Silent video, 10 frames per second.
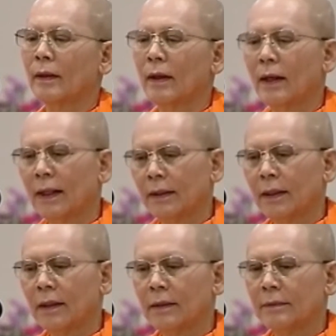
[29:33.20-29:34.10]
ก็อาจ
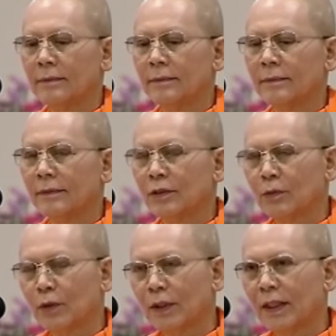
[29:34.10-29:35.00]
จะส่ง
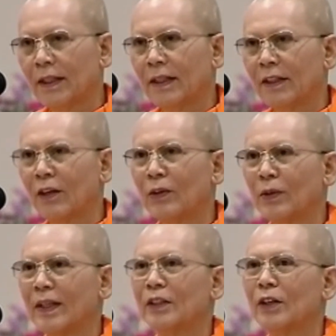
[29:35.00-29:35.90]
ผลได้น้อยลง
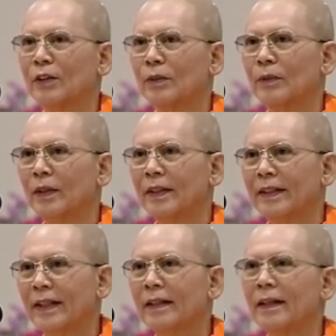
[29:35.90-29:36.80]
ได้ช่องส่งผล
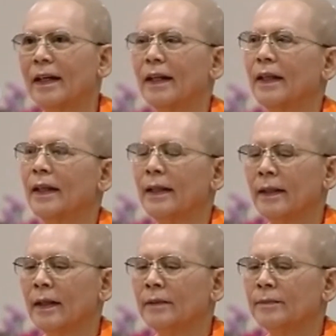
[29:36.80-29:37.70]
นิดหนึ่งอะไรอย่างนี้นะ
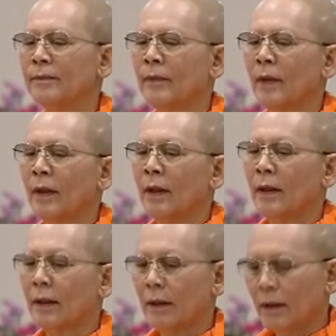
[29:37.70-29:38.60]
จ๊ะ
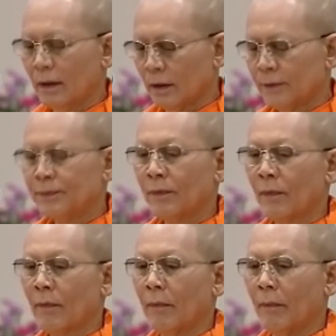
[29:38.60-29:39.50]
คือ
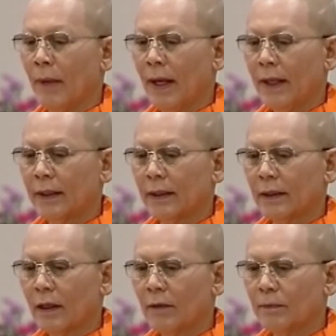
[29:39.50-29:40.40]
แม้จะ
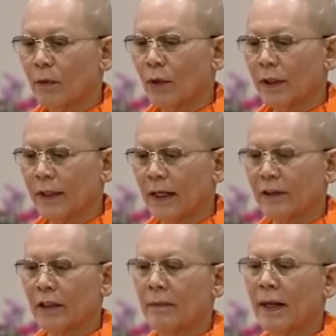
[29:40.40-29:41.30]
ต้องป่วยแต่ก็
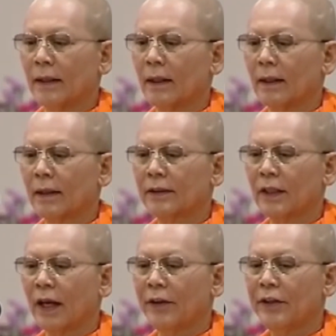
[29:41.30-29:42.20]
สามารถรัก
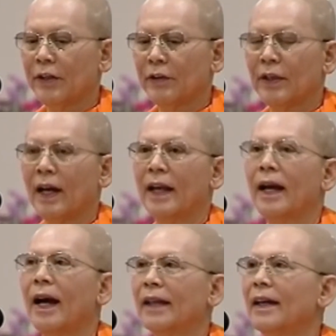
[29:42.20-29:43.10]
ษาเยียวยา
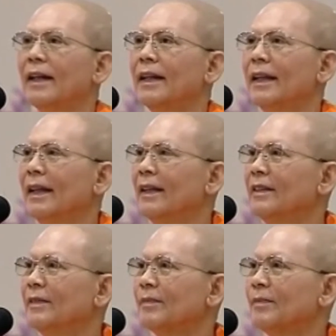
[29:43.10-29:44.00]
หายได้นั่นเอง
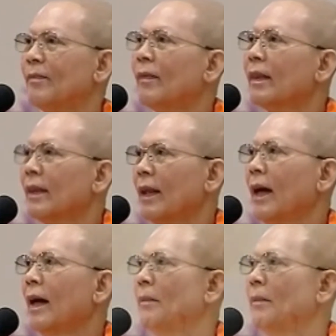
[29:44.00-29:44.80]
ตา